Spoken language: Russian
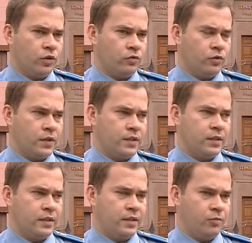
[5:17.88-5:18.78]
у которых
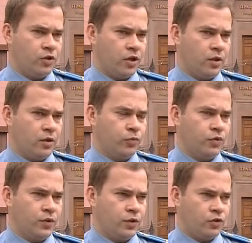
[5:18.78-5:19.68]
есть замечания
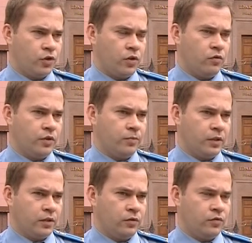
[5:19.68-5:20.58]
по содержанию и
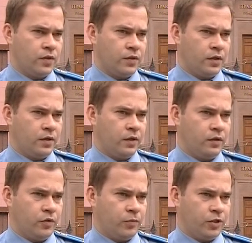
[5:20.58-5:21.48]
эксплуатации детских
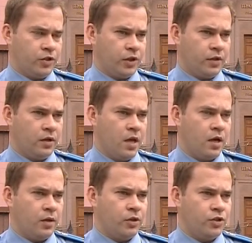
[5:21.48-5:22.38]
игровых площадок.
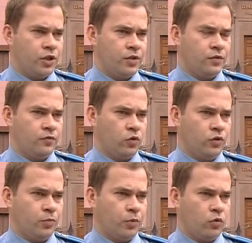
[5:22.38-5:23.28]
Обращайтесь в
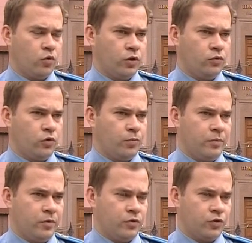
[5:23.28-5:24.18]
органы прокуратуры
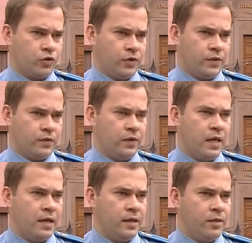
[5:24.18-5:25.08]
по месту жительства,
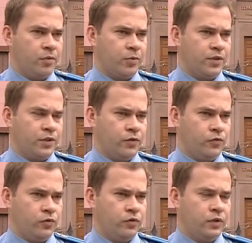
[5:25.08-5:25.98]
либо по
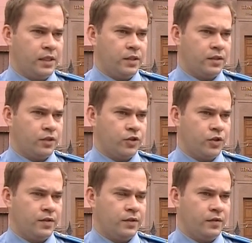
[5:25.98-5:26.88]
телефону
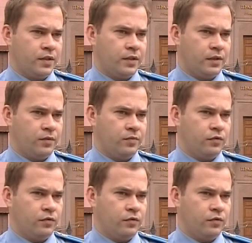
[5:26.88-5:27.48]
306 23